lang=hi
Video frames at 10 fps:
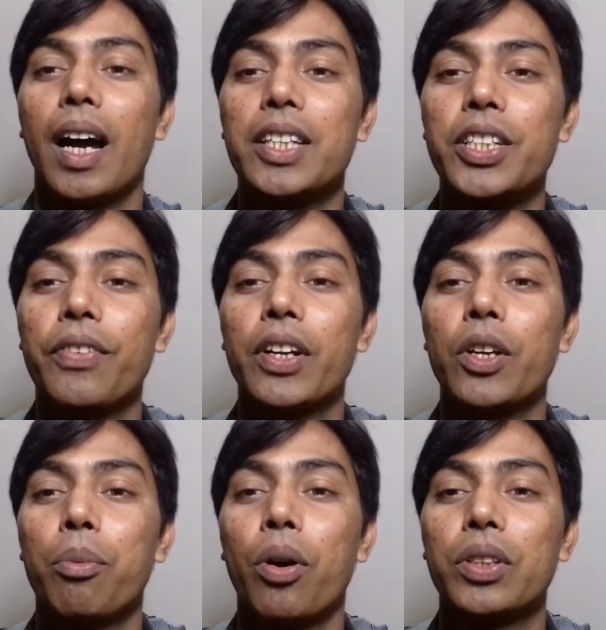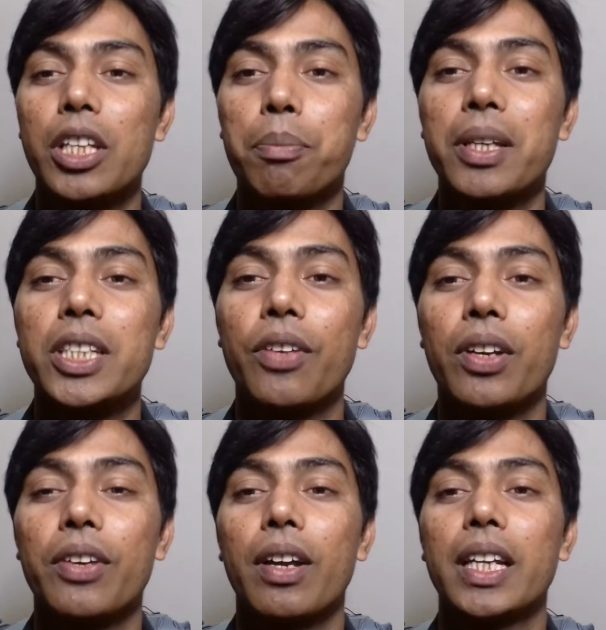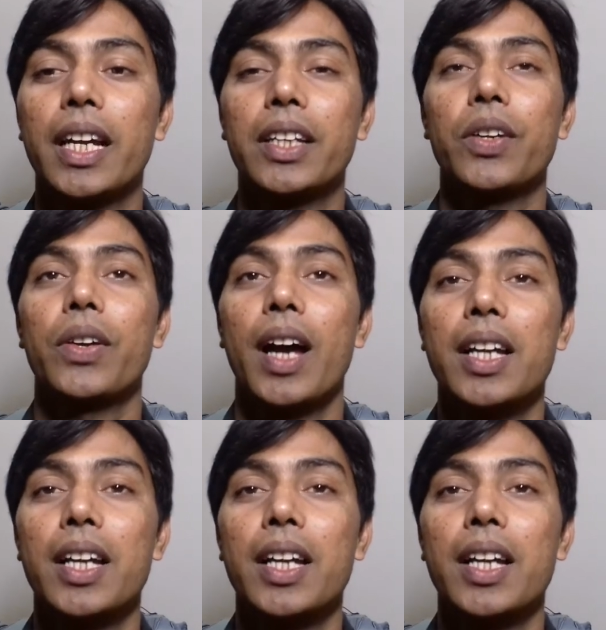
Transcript: आज की वीडियो बहुत ही स्पेशल होने वाली है क्योंकि